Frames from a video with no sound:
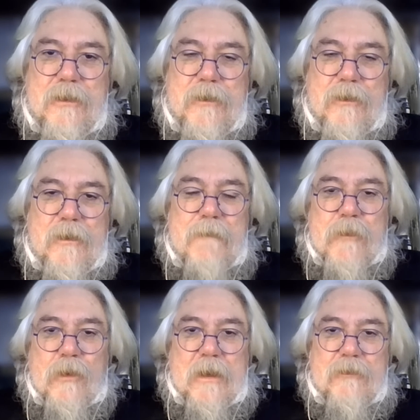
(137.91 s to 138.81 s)
dove io
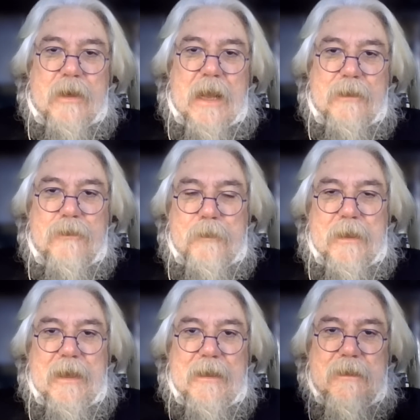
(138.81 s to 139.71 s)
ho lavorato
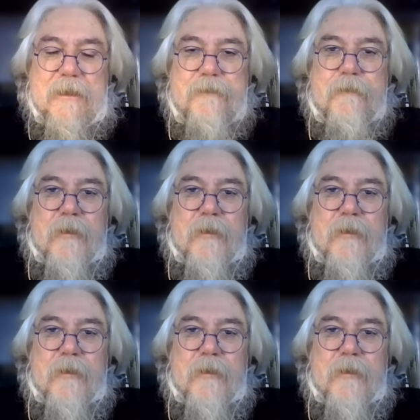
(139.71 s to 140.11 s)
per anni,